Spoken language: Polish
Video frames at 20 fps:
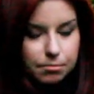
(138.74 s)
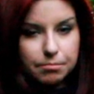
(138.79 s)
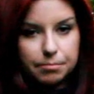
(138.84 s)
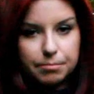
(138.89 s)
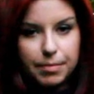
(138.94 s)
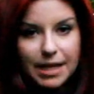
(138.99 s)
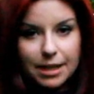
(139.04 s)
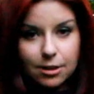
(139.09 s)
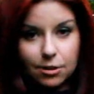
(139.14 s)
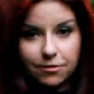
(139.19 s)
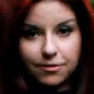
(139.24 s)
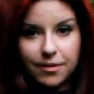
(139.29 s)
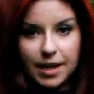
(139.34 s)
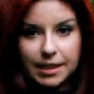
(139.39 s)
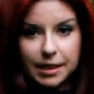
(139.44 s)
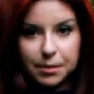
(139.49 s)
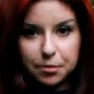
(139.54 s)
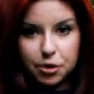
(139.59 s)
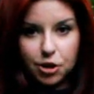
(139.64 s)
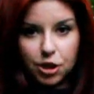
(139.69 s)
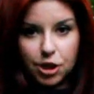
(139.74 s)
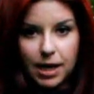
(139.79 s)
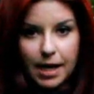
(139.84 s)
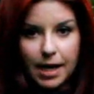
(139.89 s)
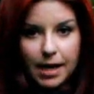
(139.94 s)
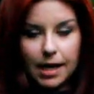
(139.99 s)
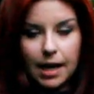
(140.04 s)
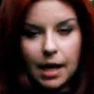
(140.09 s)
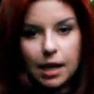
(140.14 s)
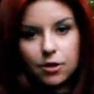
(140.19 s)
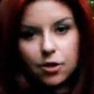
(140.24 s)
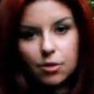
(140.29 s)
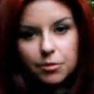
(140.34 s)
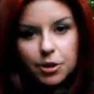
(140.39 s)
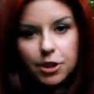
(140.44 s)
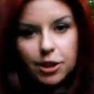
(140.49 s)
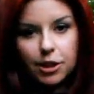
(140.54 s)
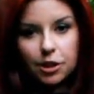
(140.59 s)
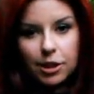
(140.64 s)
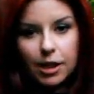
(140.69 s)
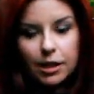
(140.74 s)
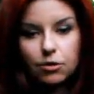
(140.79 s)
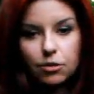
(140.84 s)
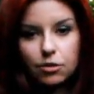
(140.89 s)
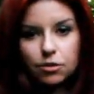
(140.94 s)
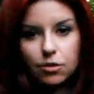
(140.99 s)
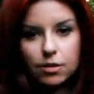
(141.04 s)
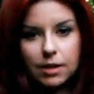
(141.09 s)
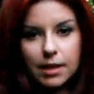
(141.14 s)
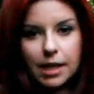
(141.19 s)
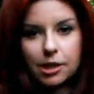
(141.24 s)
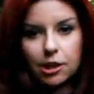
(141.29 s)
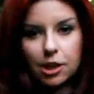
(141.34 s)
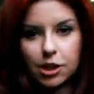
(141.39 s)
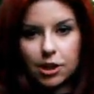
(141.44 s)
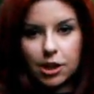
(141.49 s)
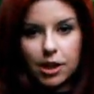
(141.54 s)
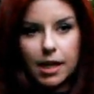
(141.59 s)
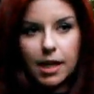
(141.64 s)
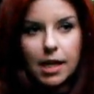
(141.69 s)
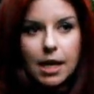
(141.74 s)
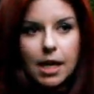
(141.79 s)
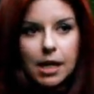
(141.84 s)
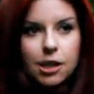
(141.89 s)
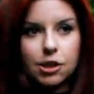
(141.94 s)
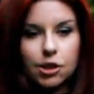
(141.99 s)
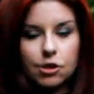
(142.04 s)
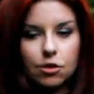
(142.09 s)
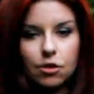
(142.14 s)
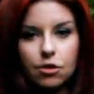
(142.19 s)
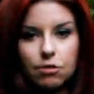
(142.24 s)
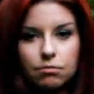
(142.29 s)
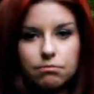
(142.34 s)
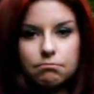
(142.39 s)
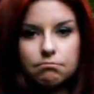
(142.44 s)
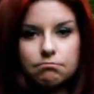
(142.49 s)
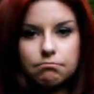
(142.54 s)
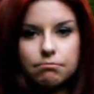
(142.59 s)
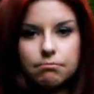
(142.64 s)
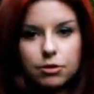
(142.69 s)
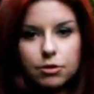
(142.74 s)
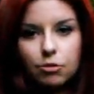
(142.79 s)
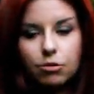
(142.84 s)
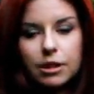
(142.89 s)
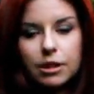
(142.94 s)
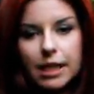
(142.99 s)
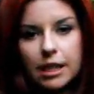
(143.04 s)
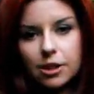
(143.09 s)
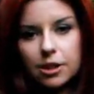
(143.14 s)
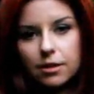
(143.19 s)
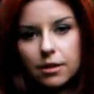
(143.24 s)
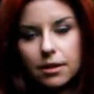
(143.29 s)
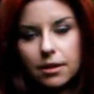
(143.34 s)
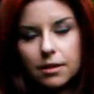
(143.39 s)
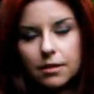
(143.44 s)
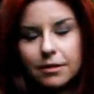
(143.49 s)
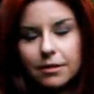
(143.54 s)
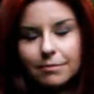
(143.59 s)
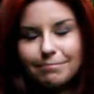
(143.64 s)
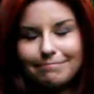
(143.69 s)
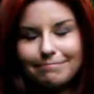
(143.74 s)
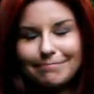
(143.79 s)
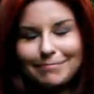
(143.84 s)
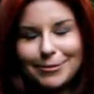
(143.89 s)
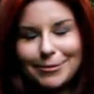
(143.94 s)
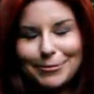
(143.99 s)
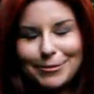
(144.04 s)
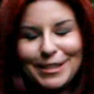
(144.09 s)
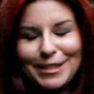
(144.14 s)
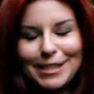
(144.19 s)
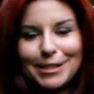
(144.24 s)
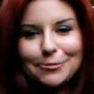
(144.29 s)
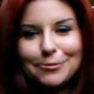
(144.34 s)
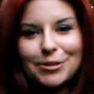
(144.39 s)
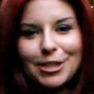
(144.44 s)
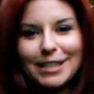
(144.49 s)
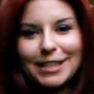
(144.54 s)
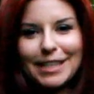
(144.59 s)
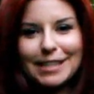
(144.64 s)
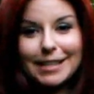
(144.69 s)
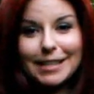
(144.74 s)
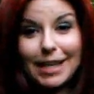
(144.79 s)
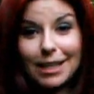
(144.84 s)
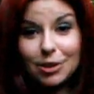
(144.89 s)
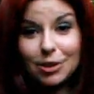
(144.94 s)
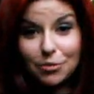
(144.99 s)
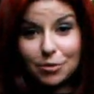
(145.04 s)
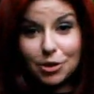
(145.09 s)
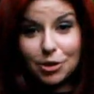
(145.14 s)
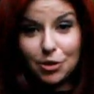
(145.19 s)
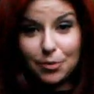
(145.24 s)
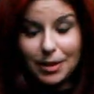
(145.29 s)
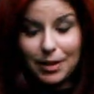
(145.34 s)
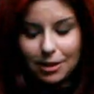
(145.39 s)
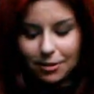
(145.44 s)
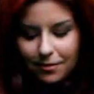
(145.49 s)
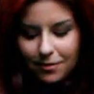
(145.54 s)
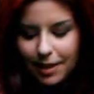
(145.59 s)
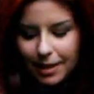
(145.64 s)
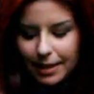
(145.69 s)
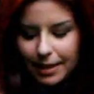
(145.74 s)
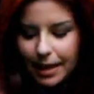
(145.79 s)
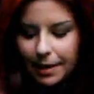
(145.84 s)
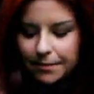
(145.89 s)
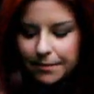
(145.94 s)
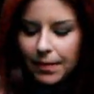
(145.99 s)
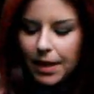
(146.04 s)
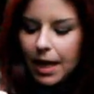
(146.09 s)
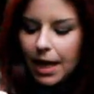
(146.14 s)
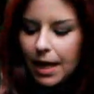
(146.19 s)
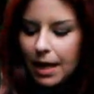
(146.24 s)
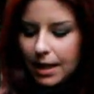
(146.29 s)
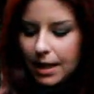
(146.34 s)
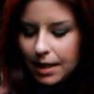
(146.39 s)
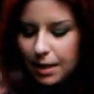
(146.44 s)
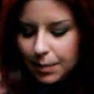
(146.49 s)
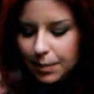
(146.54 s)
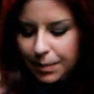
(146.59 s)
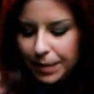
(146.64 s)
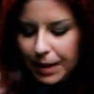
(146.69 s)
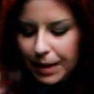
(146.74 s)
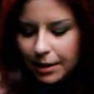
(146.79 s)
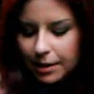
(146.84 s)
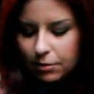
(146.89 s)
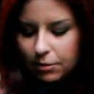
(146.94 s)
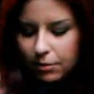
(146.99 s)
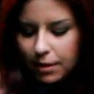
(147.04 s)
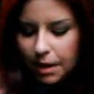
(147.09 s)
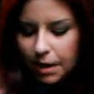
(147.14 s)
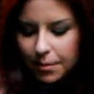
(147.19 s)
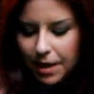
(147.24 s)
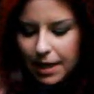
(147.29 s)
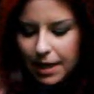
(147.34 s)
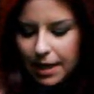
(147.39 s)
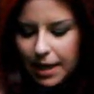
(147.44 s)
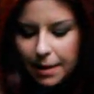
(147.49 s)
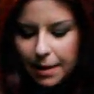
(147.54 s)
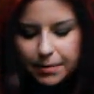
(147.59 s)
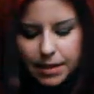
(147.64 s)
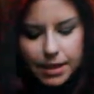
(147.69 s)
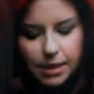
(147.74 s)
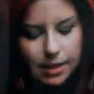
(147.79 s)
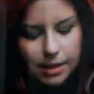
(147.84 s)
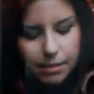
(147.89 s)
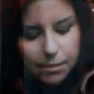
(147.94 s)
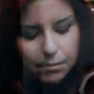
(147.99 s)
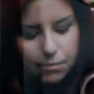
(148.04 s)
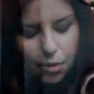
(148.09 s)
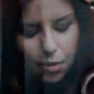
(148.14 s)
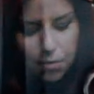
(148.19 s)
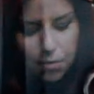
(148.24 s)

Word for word: bardzo fajnie przylega, a to mi się rzadko co zdarza, że, że no kurtka... Yy, kurtka skórzana jest tak dobrze dopasowana. E, piękne tutaj ma klamry po